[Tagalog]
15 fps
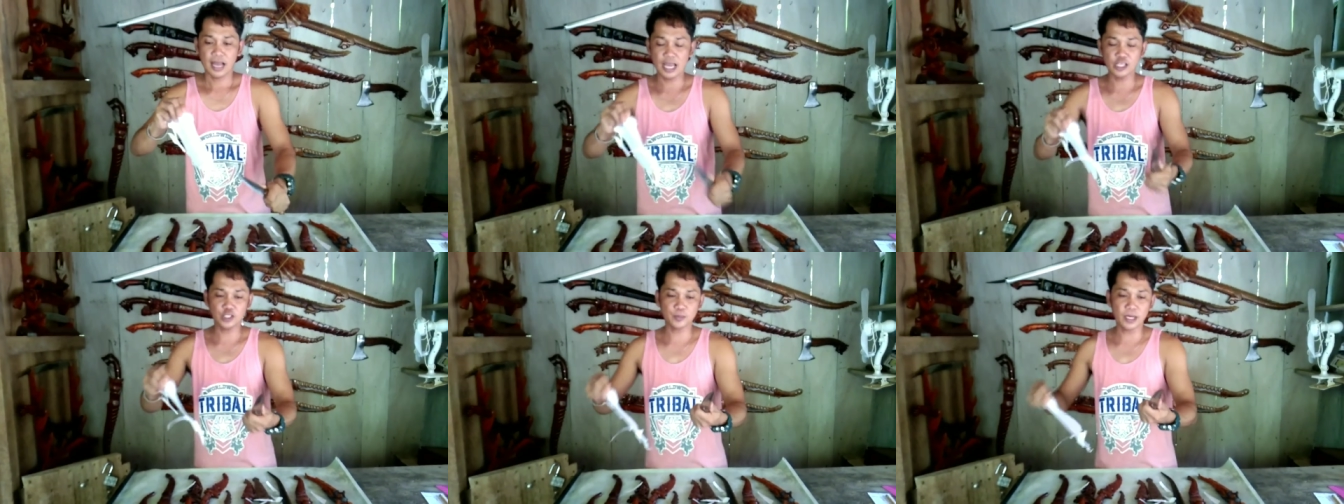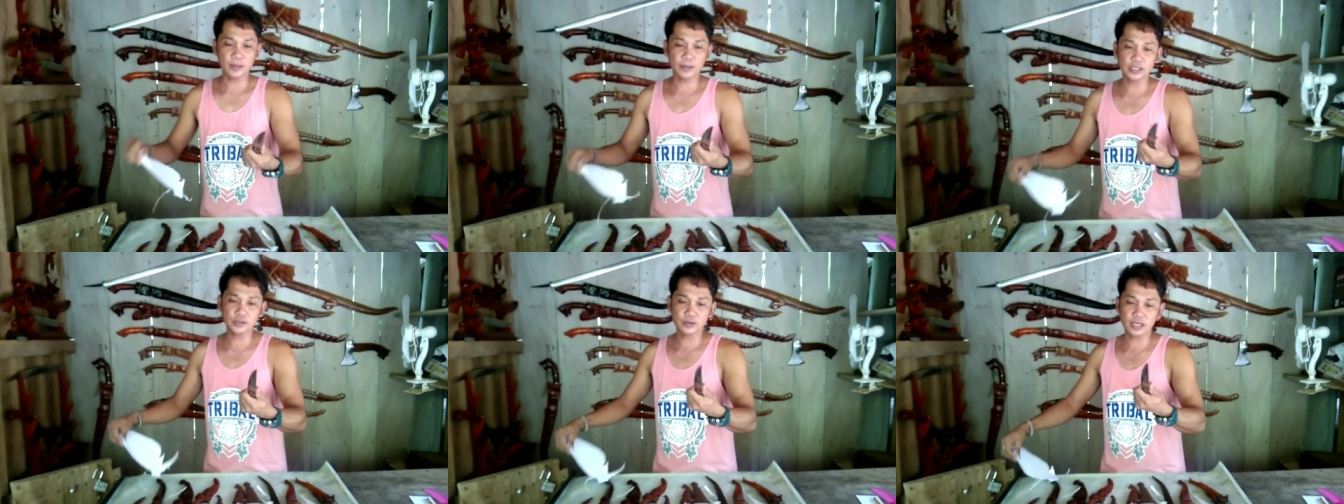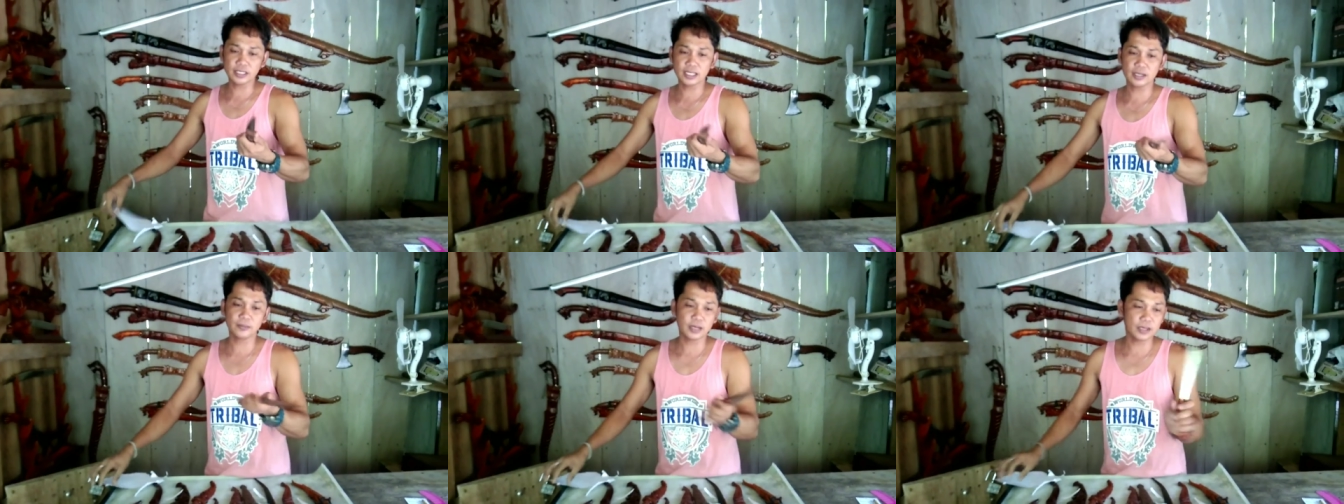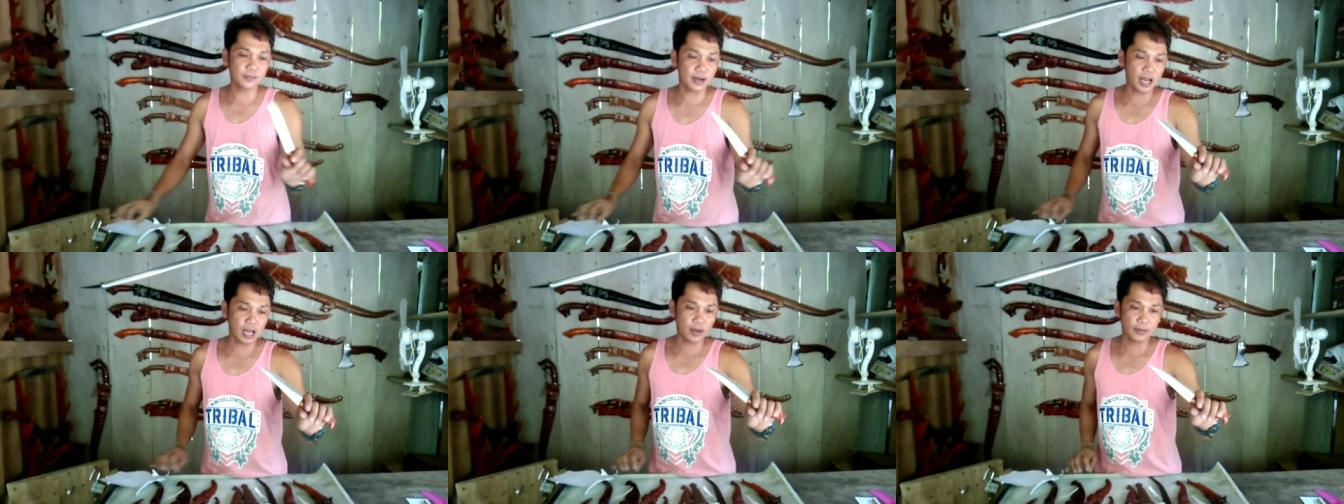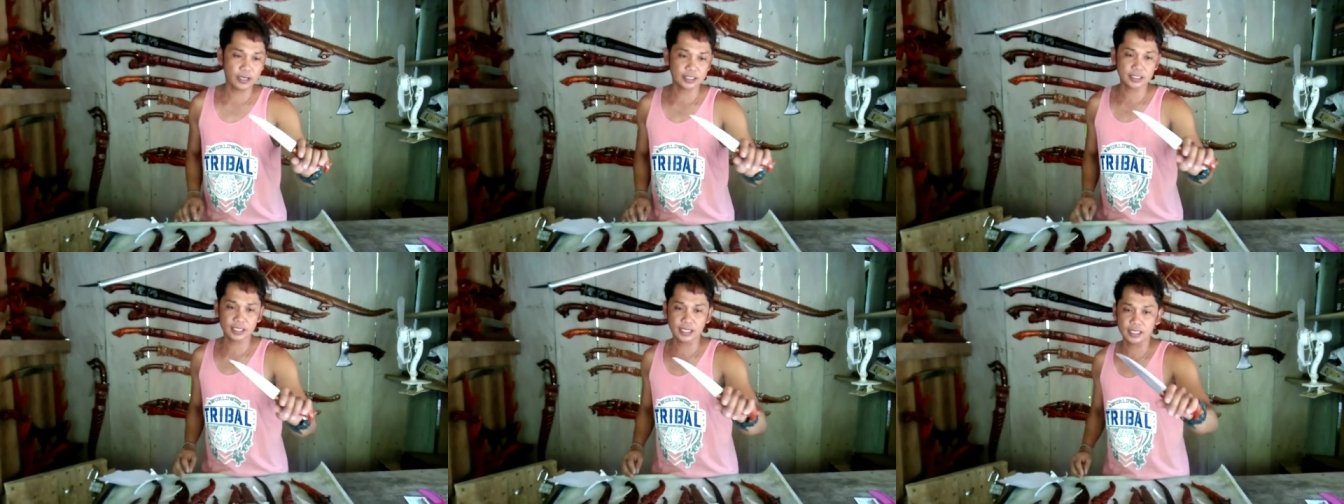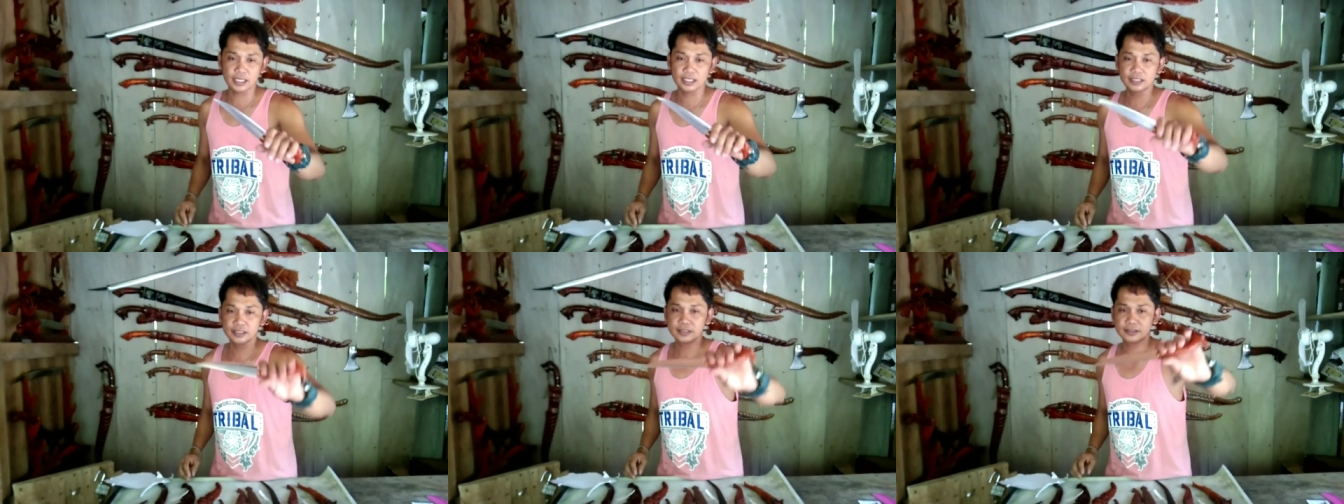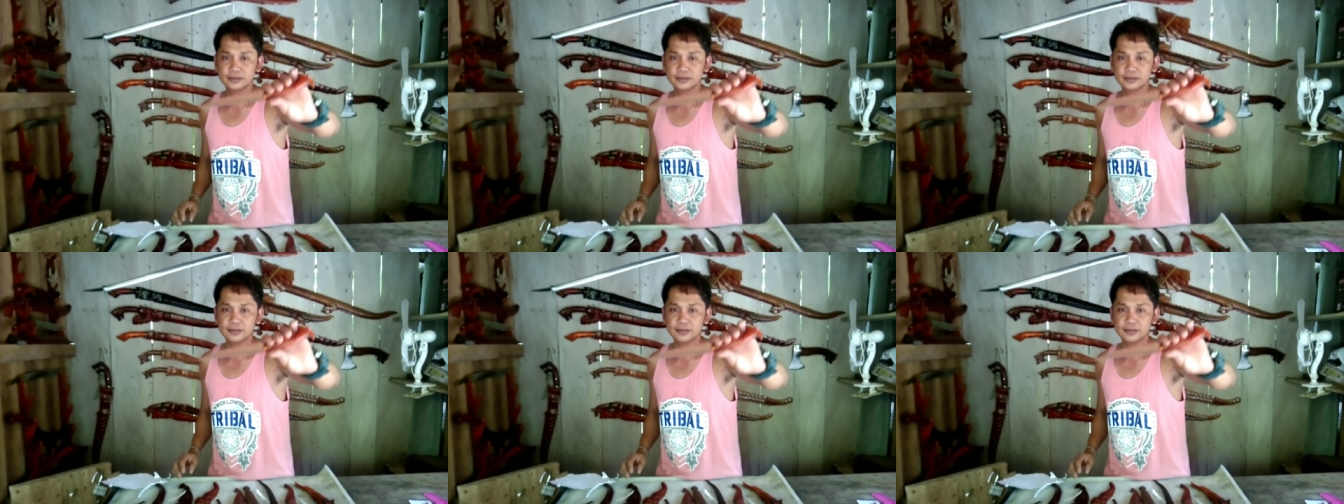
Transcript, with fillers: ayos pa naman yung kanyang blade mga kamaster. Ayan.